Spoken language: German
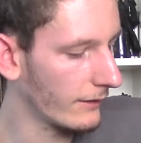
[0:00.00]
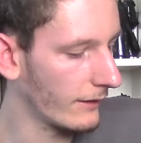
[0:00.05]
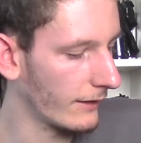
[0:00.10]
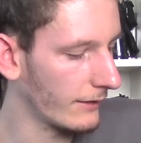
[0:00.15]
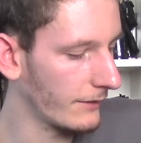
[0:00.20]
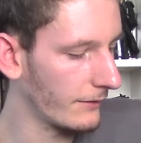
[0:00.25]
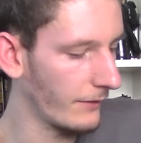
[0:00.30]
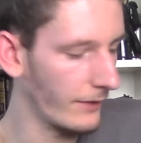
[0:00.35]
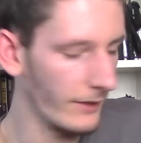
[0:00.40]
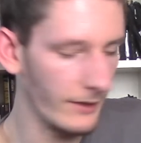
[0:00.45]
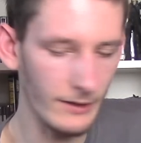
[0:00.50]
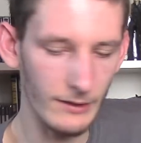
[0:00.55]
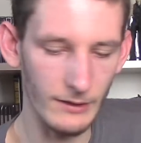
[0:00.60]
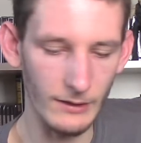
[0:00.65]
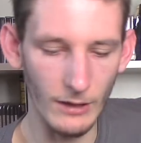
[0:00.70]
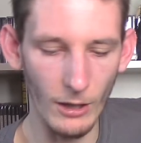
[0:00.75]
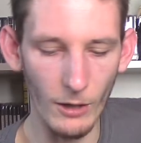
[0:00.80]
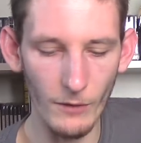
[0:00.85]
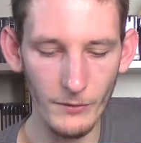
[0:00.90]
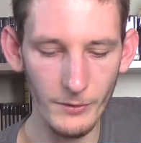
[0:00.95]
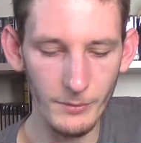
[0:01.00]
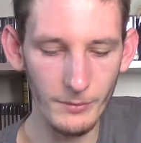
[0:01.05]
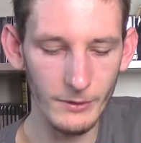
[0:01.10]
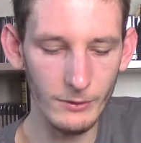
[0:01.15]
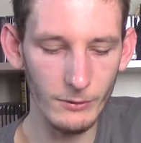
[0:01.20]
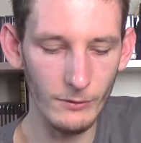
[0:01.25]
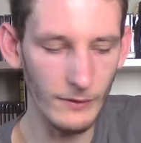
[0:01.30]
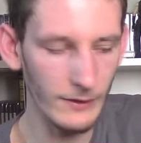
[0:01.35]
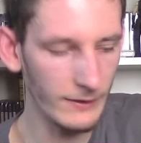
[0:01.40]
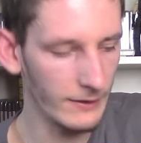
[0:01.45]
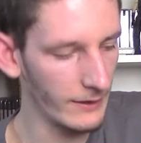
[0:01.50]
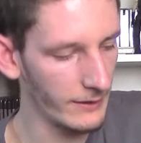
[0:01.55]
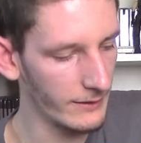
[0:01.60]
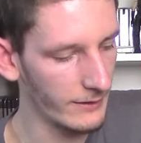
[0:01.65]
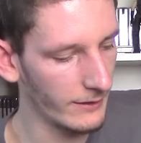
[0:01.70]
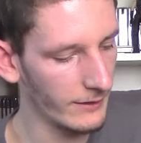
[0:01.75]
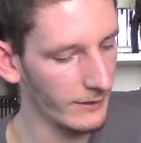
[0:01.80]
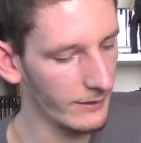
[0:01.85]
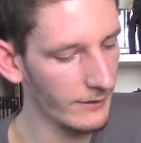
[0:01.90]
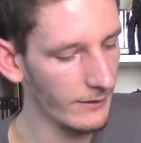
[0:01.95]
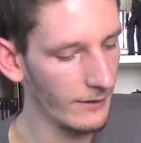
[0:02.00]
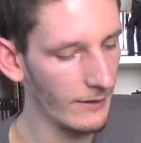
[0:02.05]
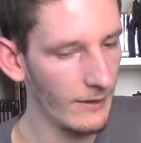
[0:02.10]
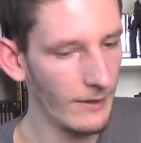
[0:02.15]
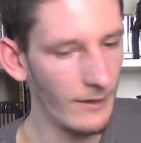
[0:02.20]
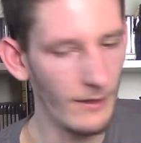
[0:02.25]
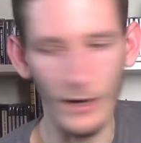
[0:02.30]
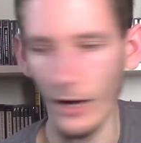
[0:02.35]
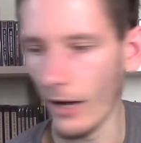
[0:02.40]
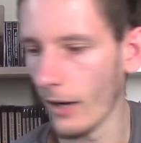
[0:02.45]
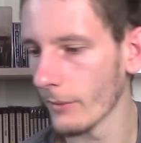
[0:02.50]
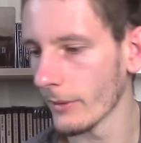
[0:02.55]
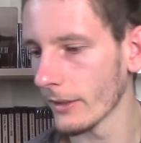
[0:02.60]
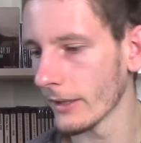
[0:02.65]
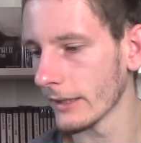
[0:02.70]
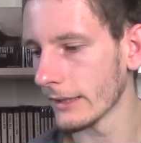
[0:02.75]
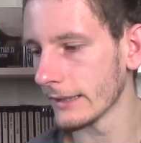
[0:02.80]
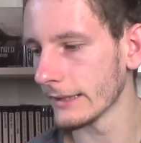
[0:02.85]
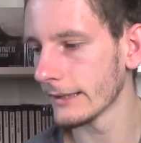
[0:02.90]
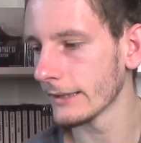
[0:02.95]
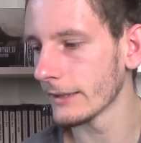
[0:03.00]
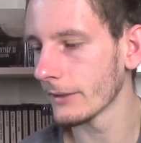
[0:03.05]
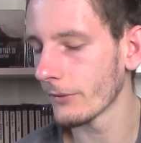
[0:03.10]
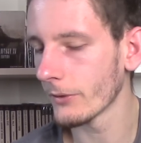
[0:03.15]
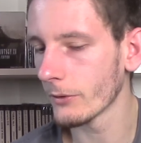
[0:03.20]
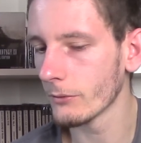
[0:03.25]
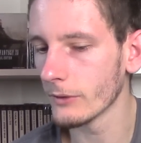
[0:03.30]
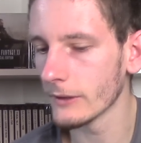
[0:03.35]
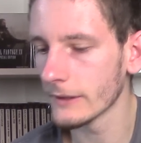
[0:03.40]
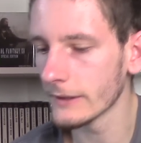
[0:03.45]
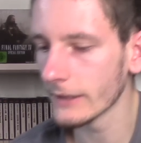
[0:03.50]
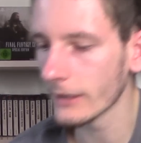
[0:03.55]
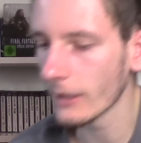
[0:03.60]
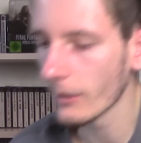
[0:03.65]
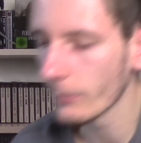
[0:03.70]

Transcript: Deswegen kaufe ich mir sowas halt nicht. Aber diese Figur ist hier